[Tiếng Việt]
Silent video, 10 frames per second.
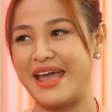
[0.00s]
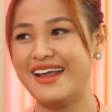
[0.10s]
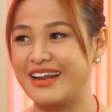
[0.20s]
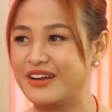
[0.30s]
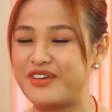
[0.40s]
Bé
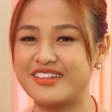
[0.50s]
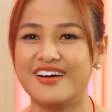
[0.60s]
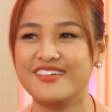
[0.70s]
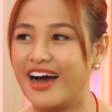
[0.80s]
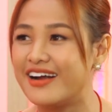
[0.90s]
này nó phải
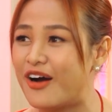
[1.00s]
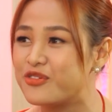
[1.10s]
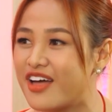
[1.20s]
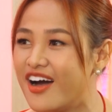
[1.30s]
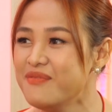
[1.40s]
từ ở
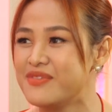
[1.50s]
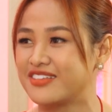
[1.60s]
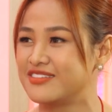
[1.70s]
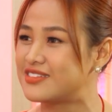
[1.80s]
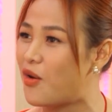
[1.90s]
đâu tới, mà
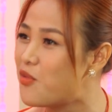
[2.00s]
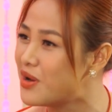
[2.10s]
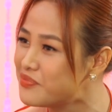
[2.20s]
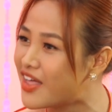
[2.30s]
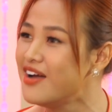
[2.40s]
từ sâu
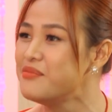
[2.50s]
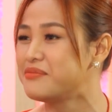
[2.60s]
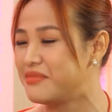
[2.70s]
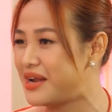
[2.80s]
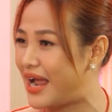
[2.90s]
lắm
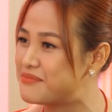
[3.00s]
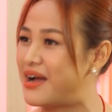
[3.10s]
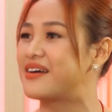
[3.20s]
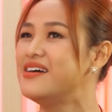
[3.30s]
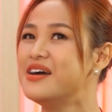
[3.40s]
tới mới ăn mặc,